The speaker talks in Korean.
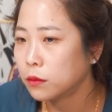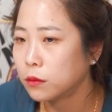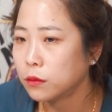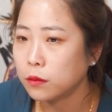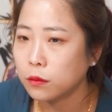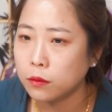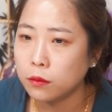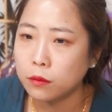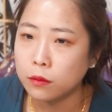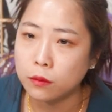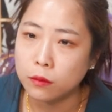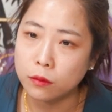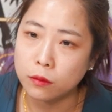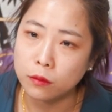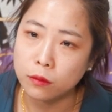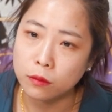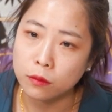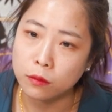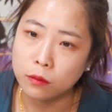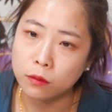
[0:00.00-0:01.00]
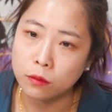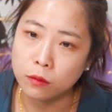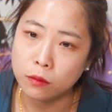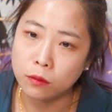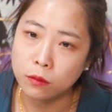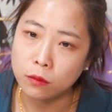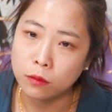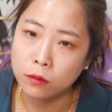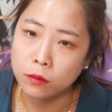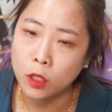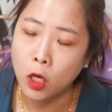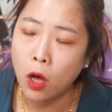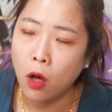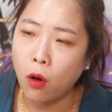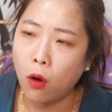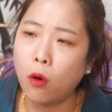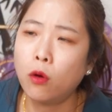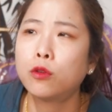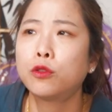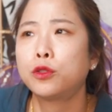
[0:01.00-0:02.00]
일단 네, 진단이 필요하네요.
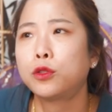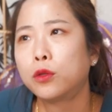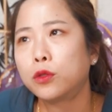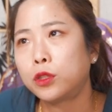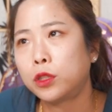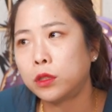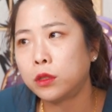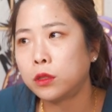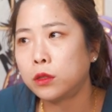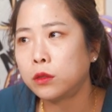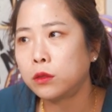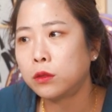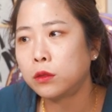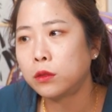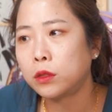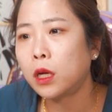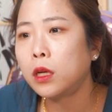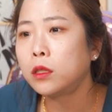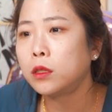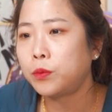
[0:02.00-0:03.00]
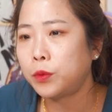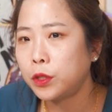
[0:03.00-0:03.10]
어, 그죠. 진단이